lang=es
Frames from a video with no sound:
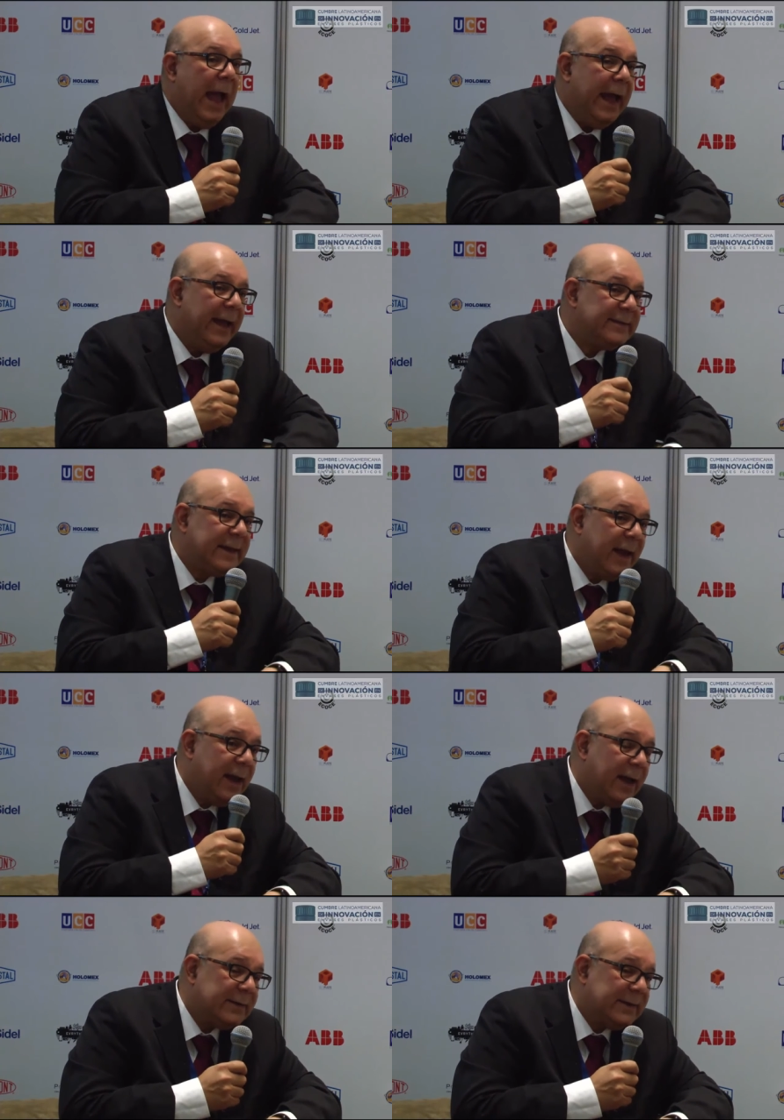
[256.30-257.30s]

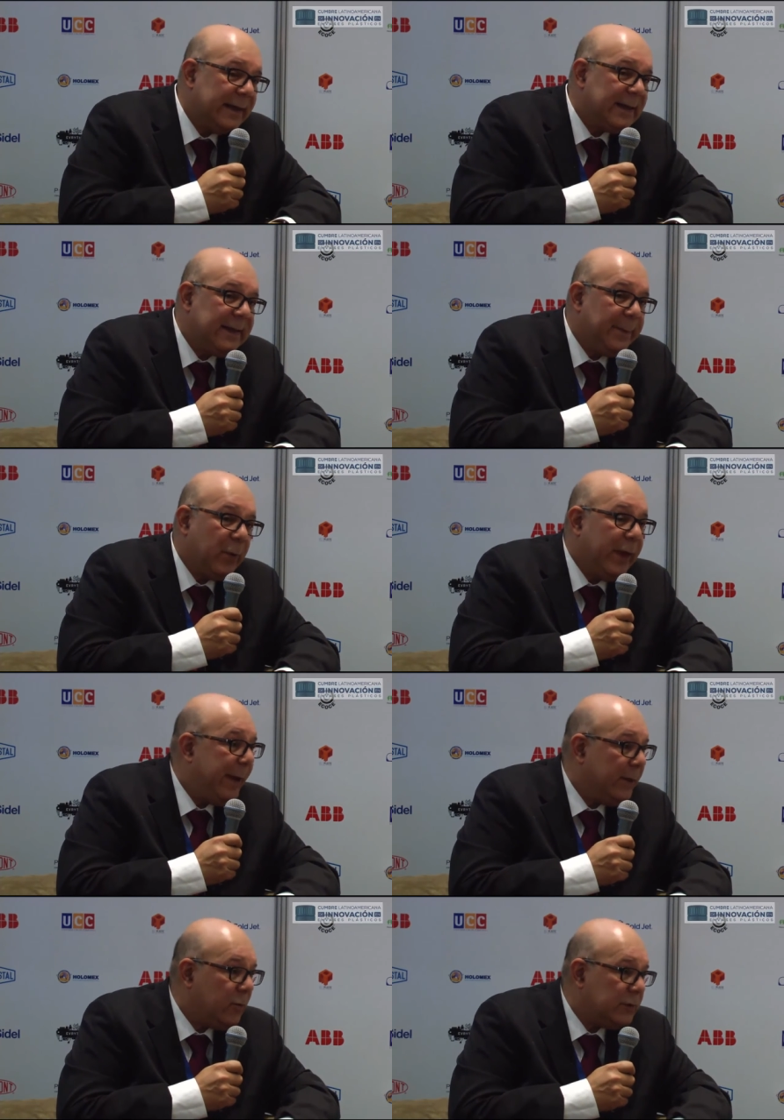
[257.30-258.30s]
este tipo de
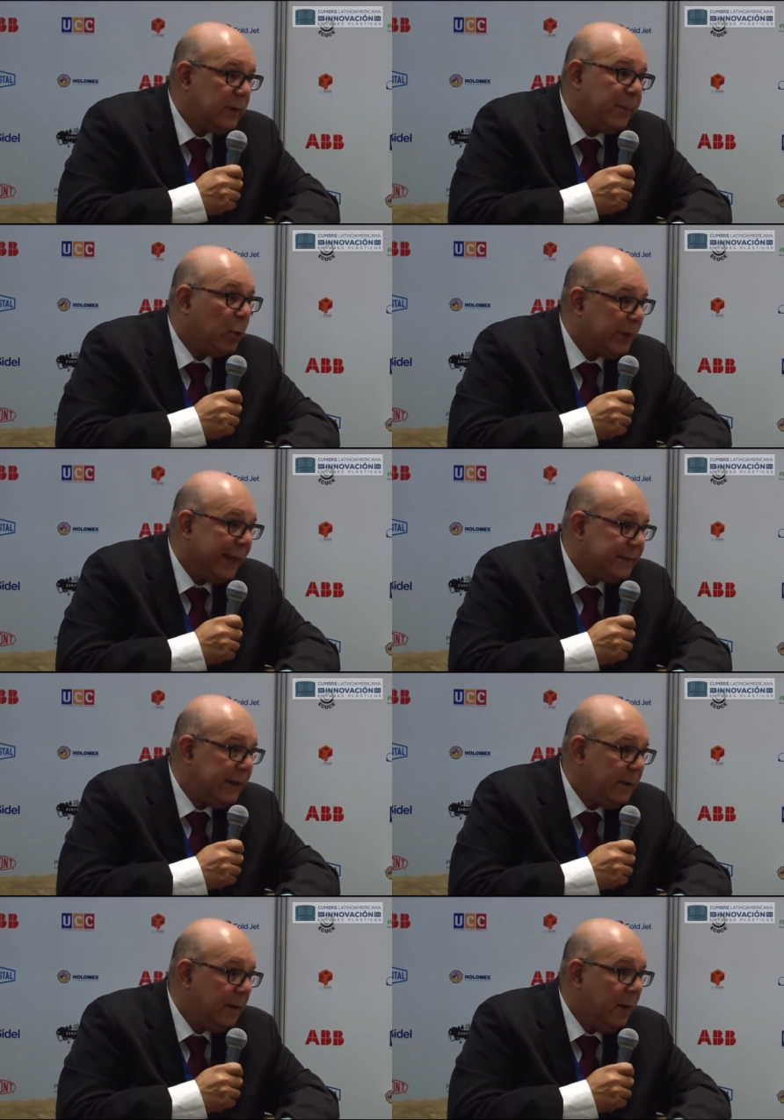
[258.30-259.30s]
eventos es
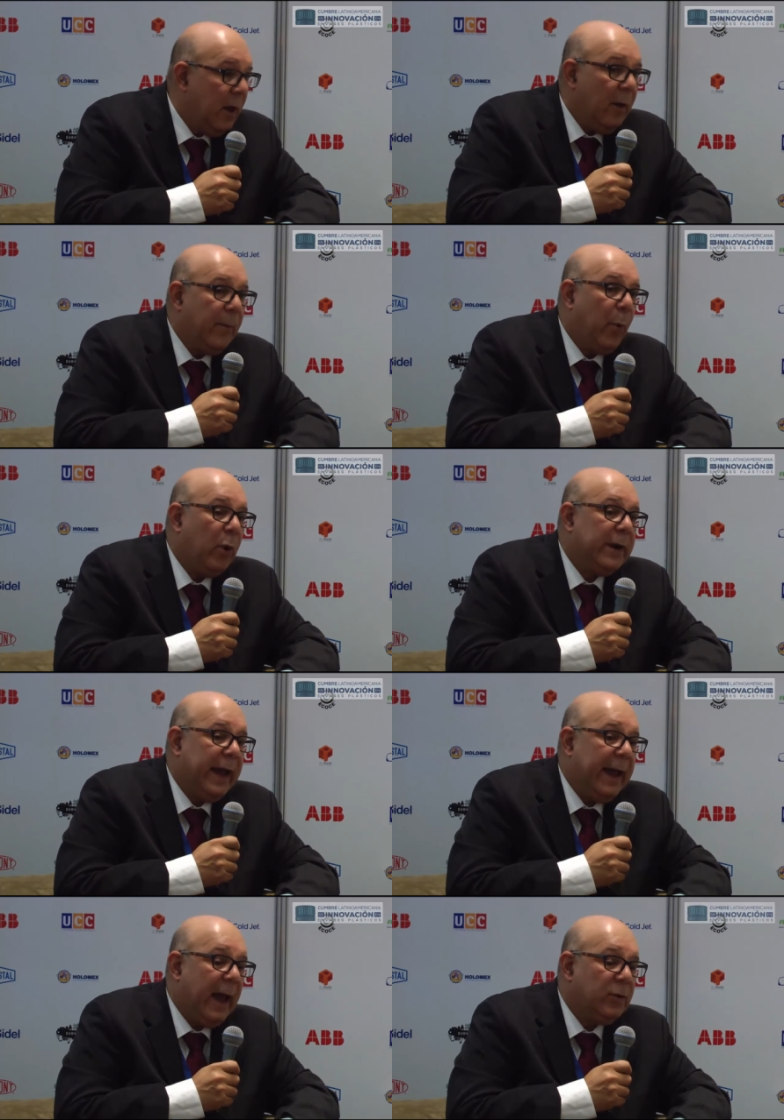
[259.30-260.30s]
importante
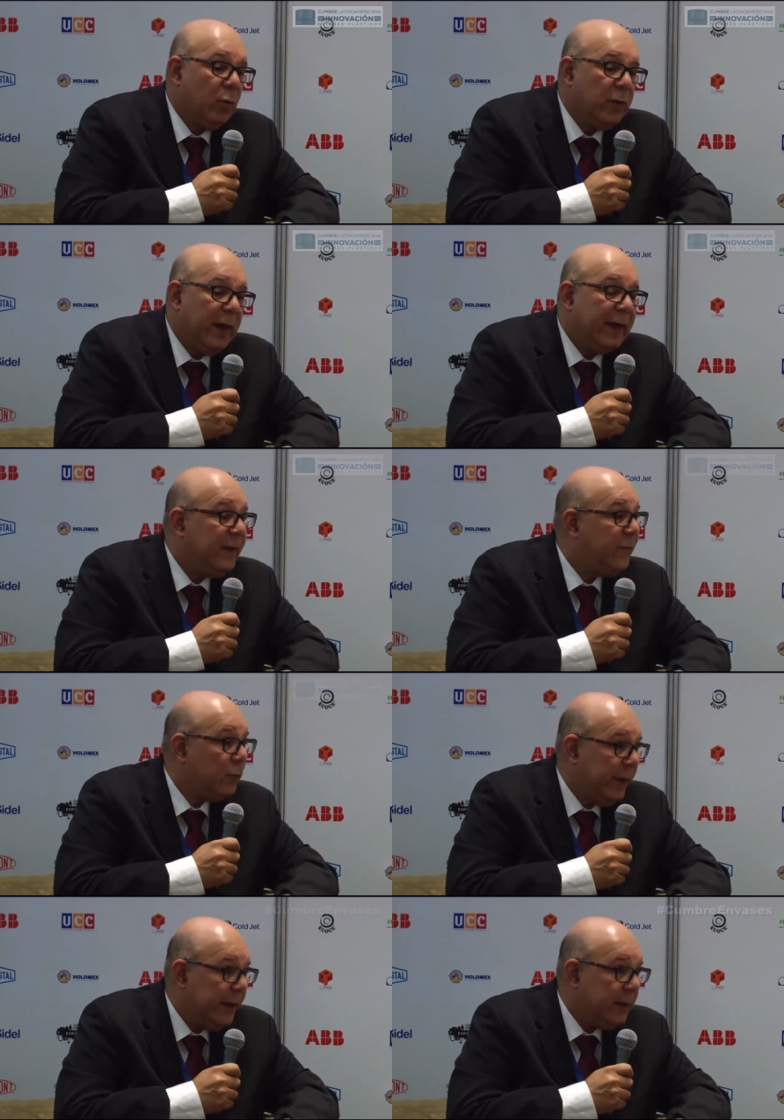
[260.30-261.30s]
porque ayudan a
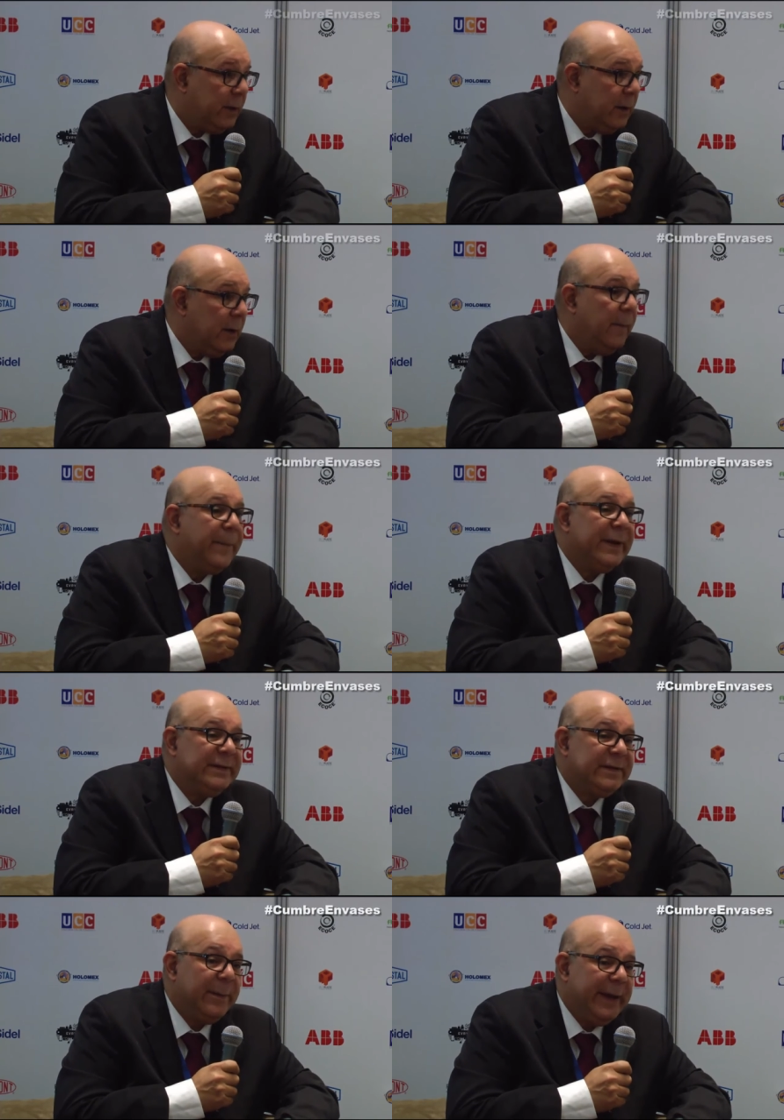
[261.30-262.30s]
difundir
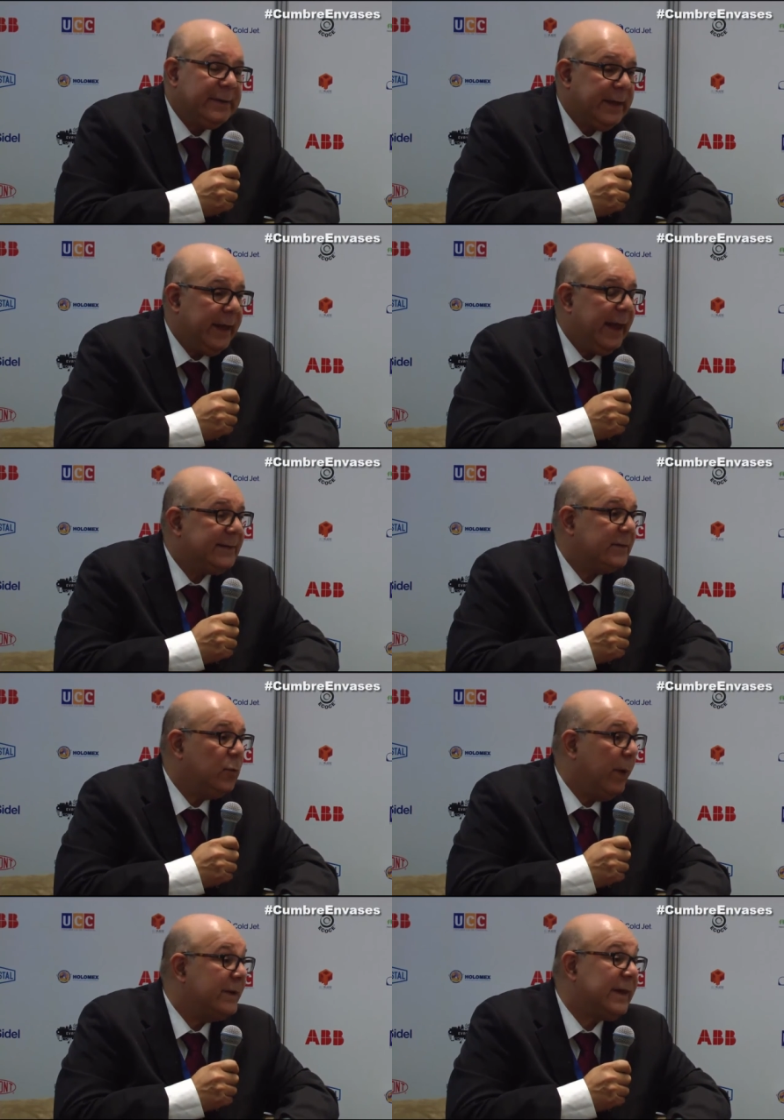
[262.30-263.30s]
precisamente estas
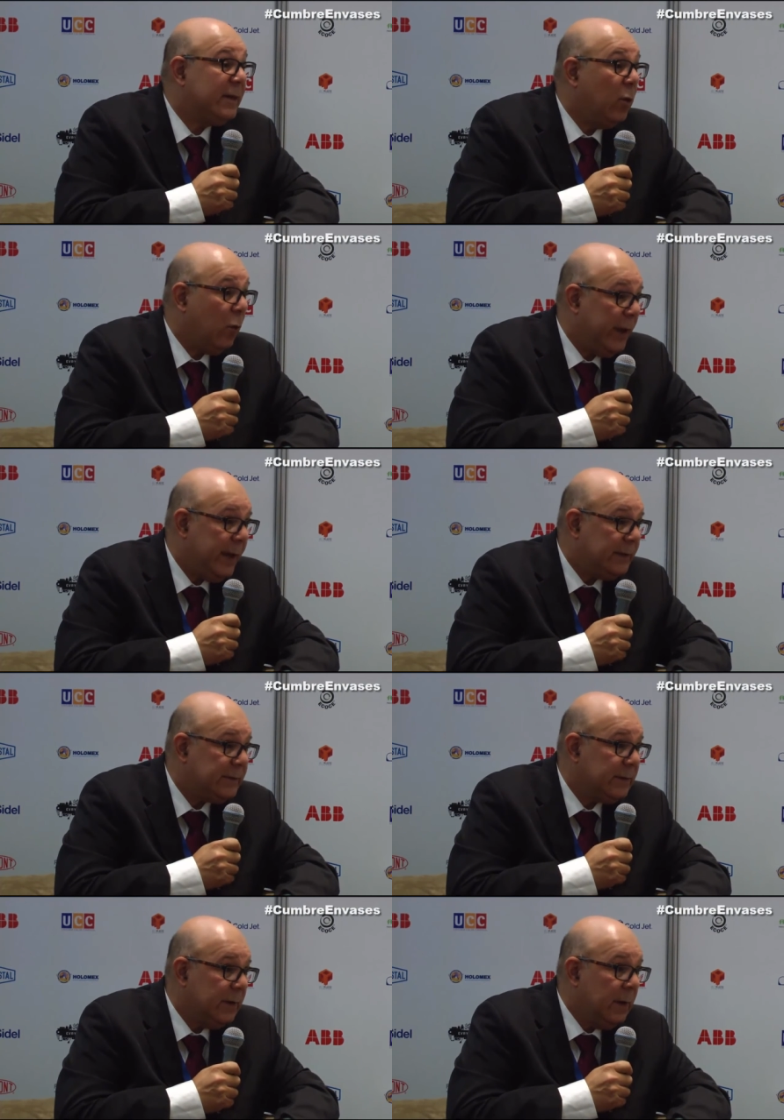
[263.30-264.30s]
nuevas tecnologías.